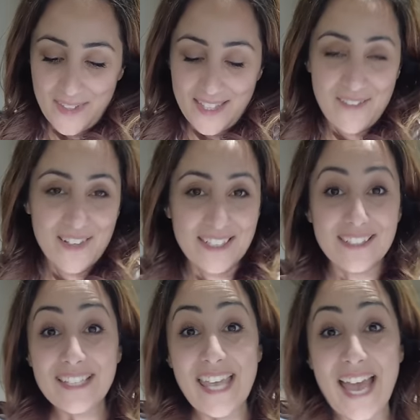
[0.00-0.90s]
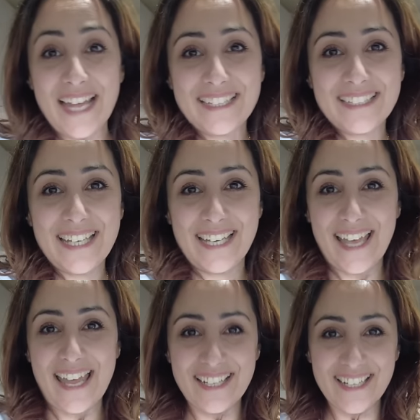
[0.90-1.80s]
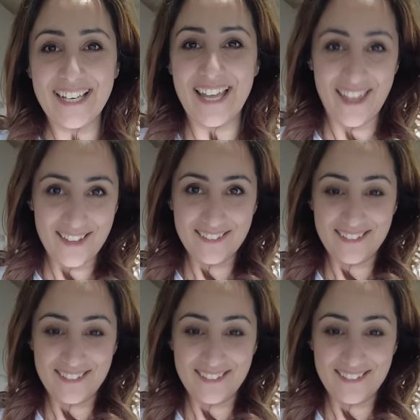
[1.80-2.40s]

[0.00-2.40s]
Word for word: Devran'ın kendi eliyle